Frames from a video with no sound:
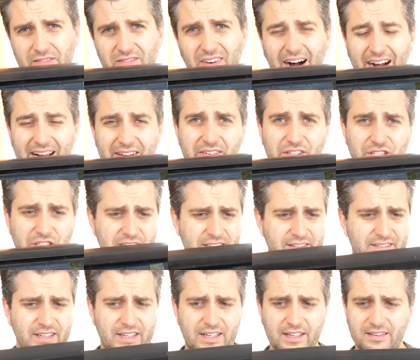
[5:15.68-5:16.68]
in Wahrheit
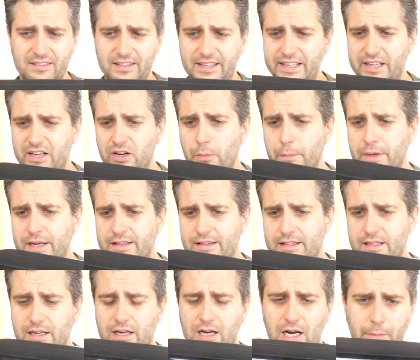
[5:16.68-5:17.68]
wahrscheinlich circa 10
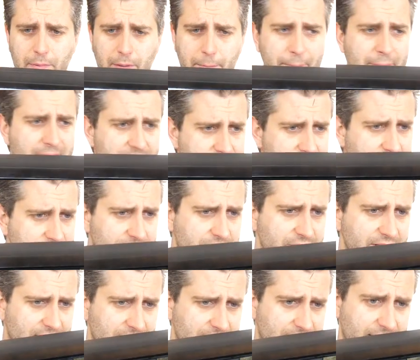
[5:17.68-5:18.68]
Kilometer, aber mit ist
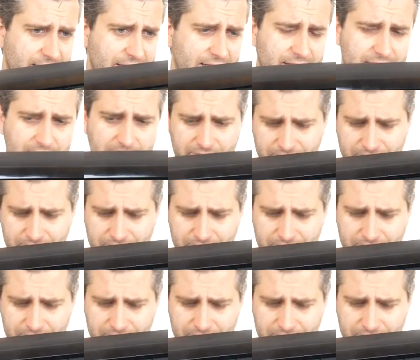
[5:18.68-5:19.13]
wirklich eine